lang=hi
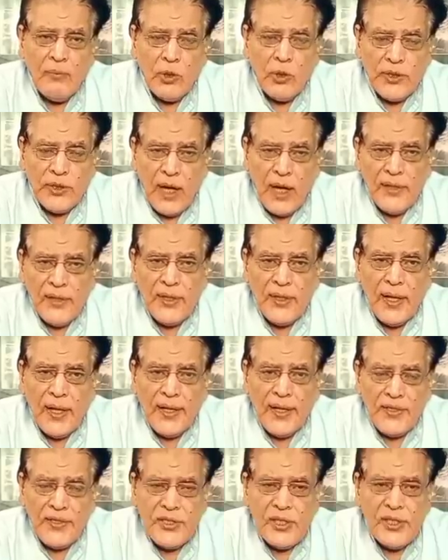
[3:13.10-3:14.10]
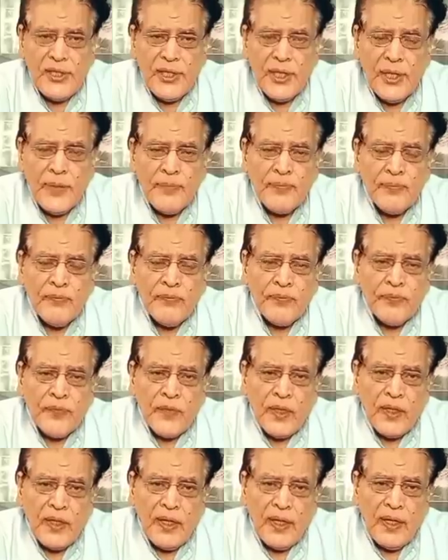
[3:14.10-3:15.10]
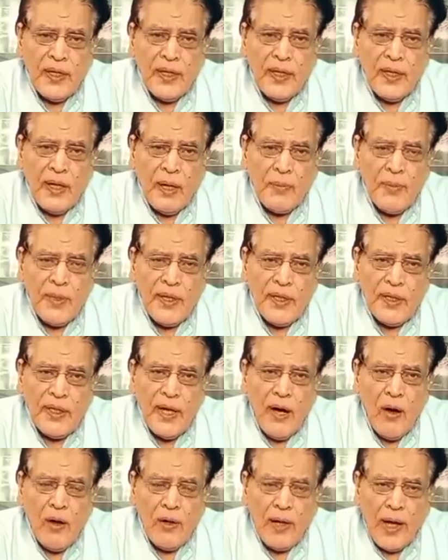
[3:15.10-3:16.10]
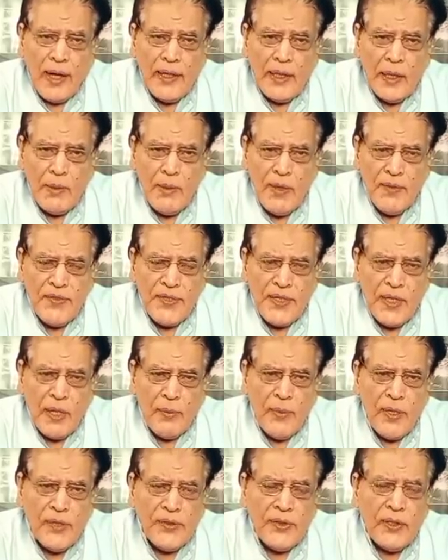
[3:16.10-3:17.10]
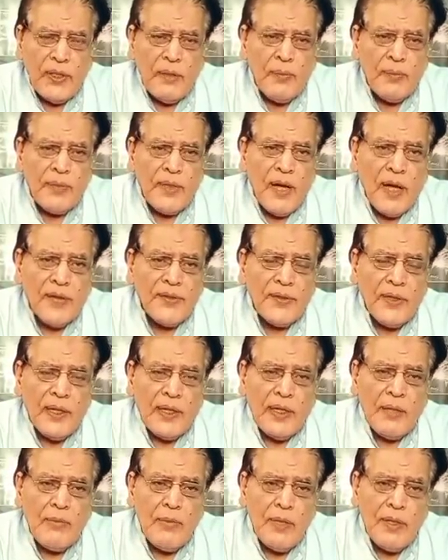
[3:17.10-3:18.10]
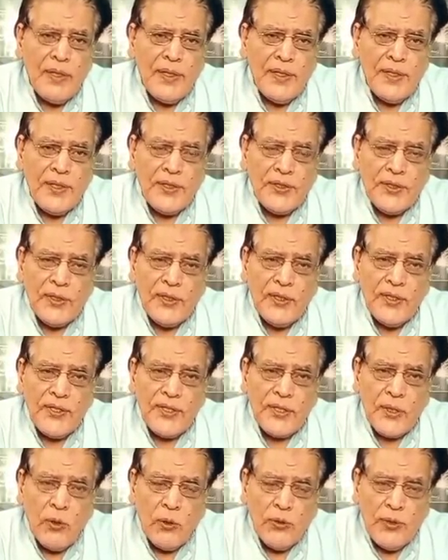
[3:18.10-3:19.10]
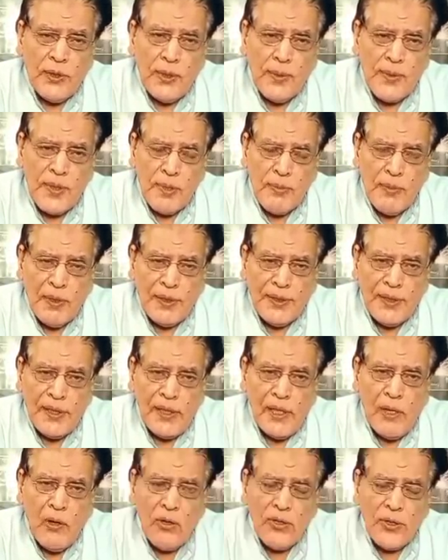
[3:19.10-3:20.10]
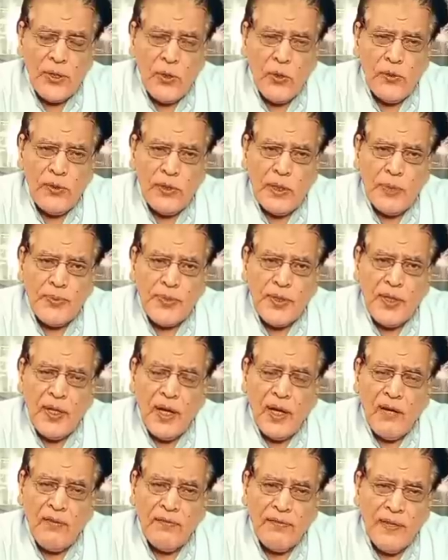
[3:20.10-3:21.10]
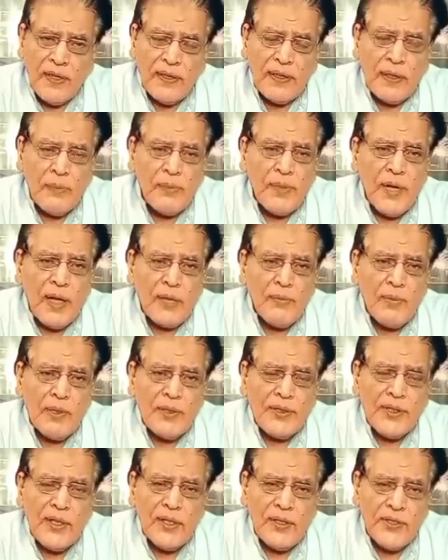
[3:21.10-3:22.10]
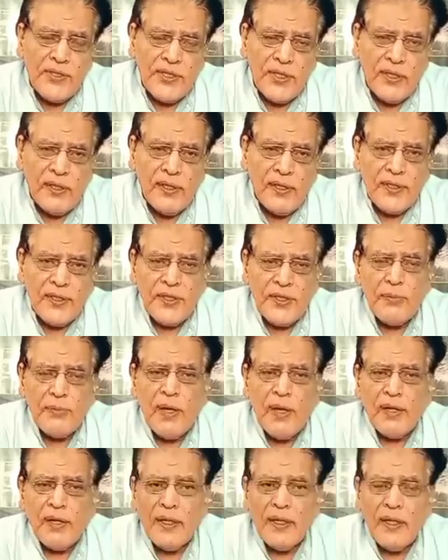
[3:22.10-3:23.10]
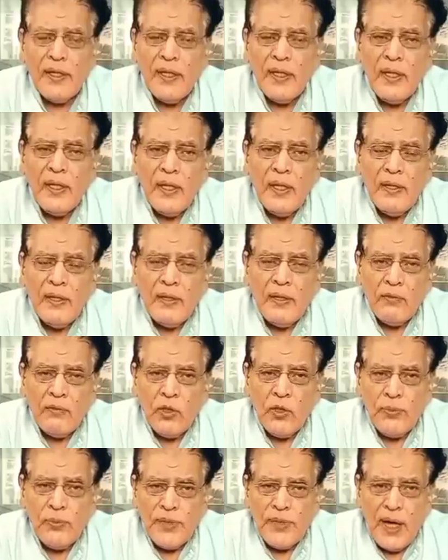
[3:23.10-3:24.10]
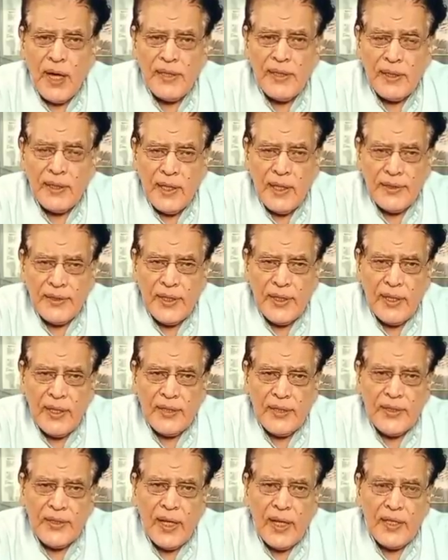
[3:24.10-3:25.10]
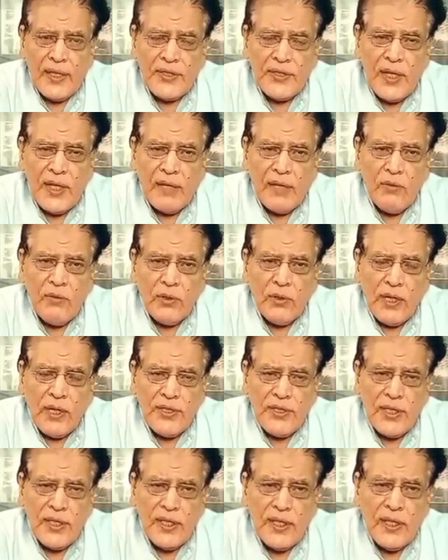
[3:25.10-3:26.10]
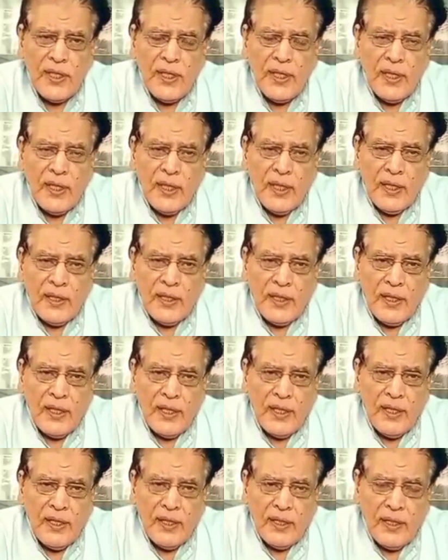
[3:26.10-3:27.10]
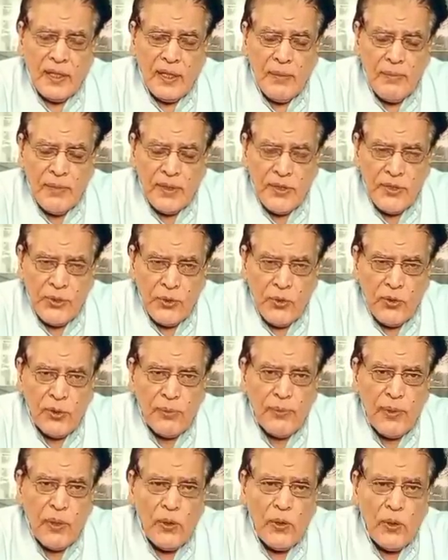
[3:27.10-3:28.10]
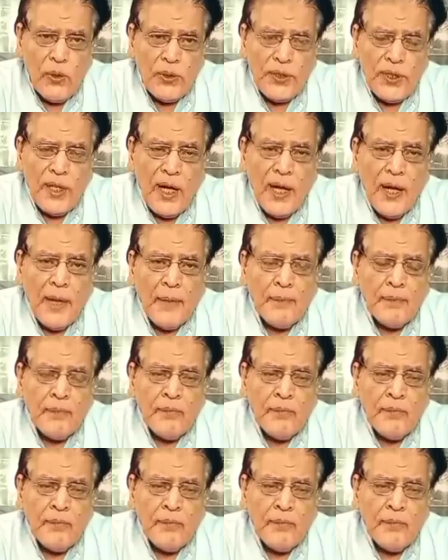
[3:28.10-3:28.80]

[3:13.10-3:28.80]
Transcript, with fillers: मुहतात है इसलिए कि अमेरिका और आईएमएफ से हमें इतनी इमदाद नहीं मिलती जितनी सऊदी अरब से मिलती है और सऊदी अरब से हर वक्त इमदाद मिलती है किसी न किसी बहाने वो इमदाद करता रहता है चाहे वो कर्ज़े की रकम की सूरत में हो या